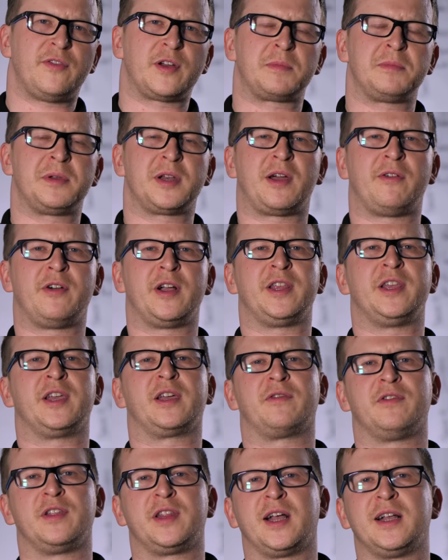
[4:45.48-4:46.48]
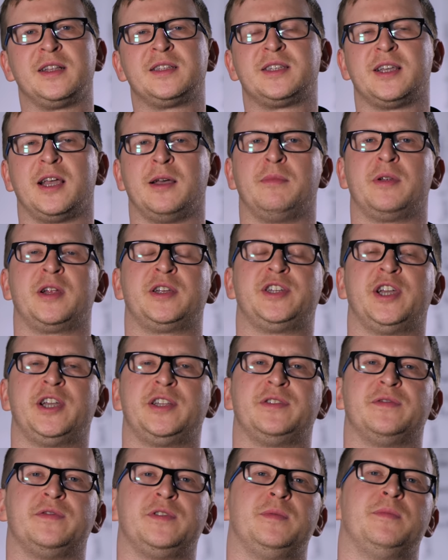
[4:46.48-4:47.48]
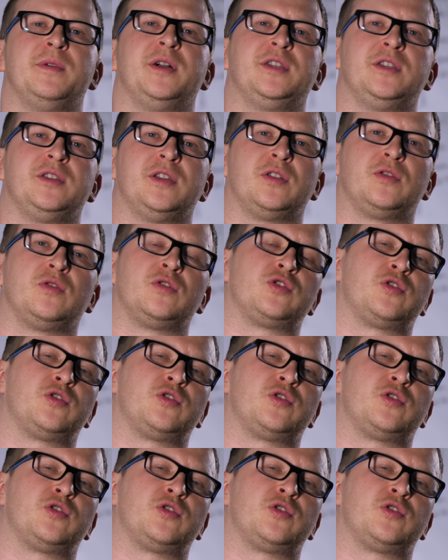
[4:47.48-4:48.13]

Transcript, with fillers: формировании квитанции обращайте внимание на то,